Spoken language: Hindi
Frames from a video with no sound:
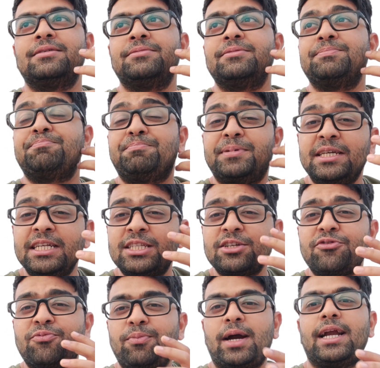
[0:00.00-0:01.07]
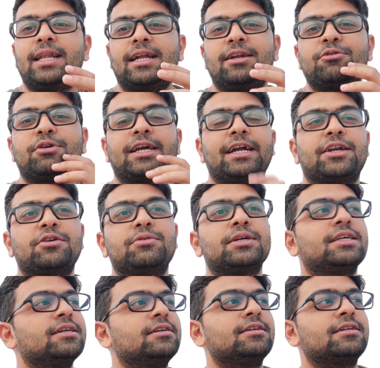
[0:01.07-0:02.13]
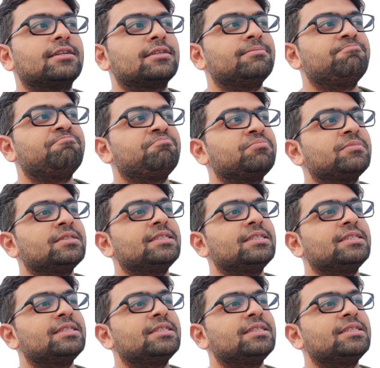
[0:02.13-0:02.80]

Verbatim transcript: द पीस ऑफ माइंड दैट यू गेट ओवर हियर